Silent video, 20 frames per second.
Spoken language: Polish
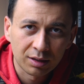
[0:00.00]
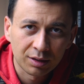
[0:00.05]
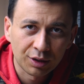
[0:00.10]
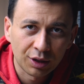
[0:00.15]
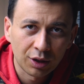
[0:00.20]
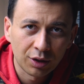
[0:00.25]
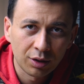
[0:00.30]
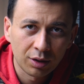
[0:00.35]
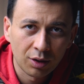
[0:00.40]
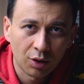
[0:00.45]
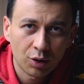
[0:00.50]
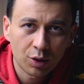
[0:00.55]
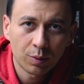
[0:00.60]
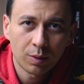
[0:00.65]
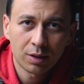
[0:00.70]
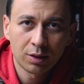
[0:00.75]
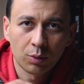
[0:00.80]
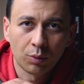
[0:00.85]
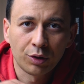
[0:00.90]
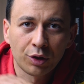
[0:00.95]
nie
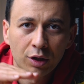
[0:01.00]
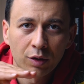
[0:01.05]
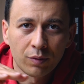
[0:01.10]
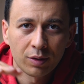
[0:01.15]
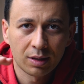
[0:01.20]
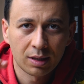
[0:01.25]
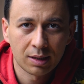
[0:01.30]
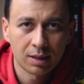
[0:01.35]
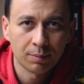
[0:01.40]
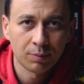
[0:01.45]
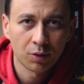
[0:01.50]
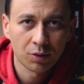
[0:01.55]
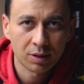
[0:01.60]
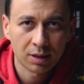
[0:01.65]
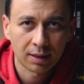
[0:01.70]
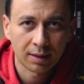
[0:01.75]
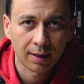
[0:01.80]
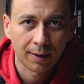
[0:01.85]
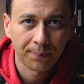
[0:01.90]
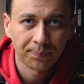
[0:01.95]
rosła z nią liniowo ta
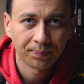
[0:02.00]
samoocena,